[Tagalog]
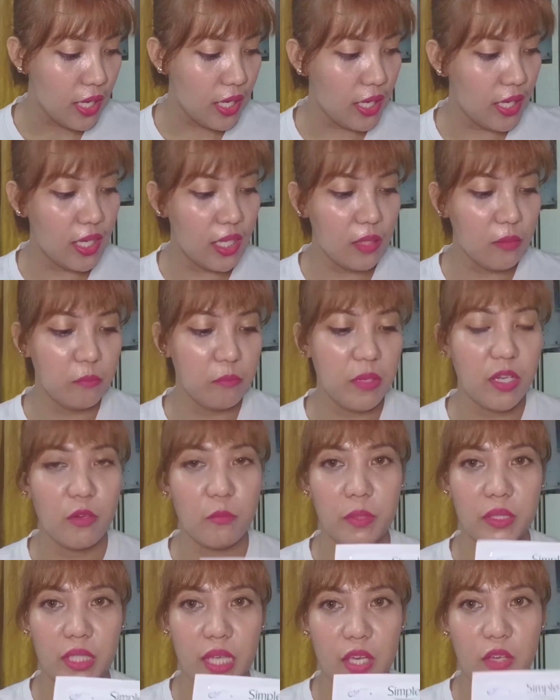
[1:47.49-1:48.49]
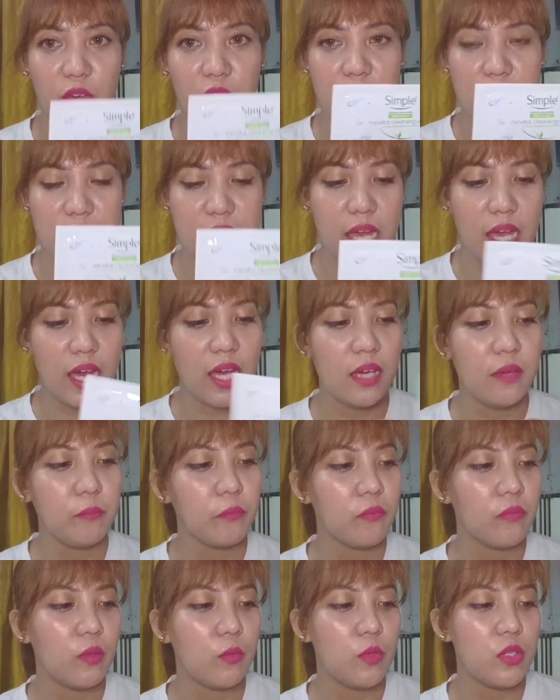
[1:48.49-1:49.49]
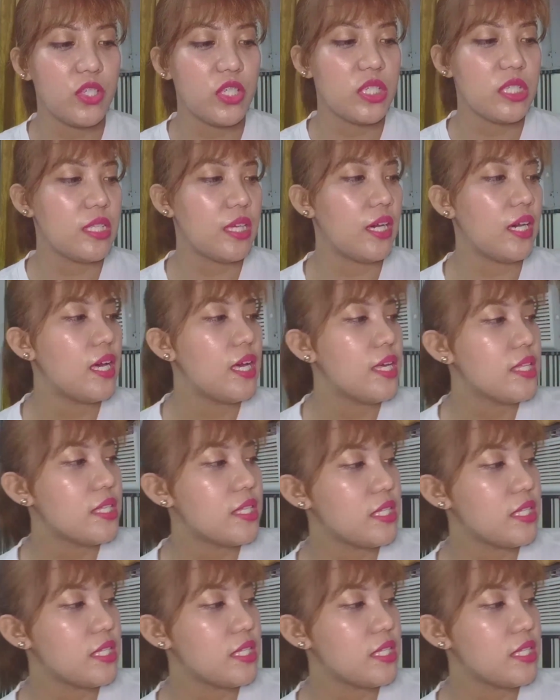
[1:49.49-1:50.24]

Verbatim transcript: And, meron pa tayong isa, which is the